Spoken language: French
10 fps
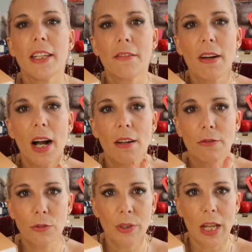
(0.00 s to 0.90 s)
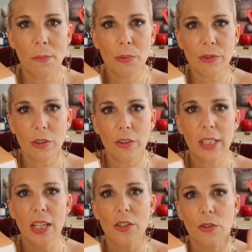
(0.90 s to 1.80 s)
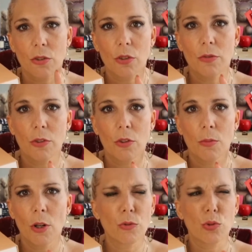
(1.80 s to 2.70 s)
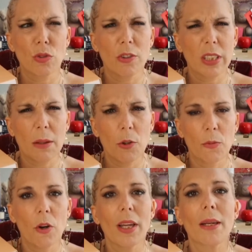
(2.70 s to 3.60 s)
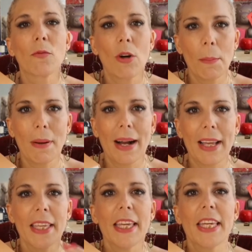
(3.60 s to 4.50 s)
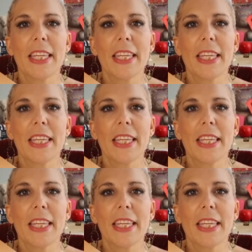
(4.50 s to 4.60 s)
Il va vous donner un pourcentage sur vos commandes ou sur votre abonnement, et moi, pareil,